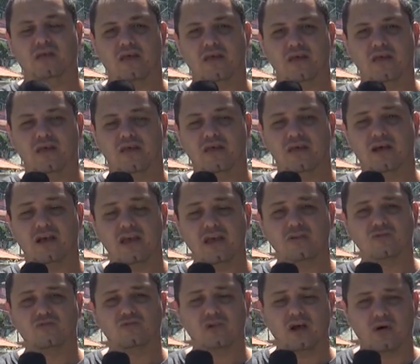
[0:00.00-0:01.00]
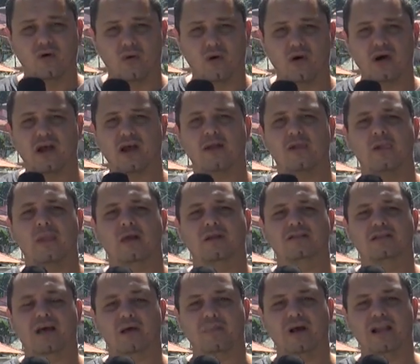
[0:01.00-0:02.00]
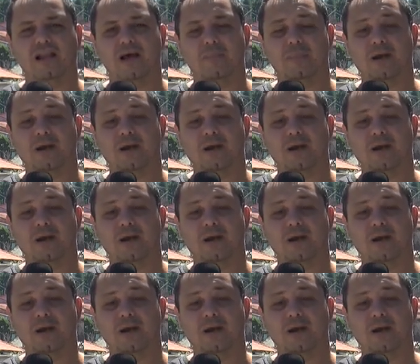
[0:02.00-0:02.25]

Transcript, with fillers: é, eleitos agora, trabalhar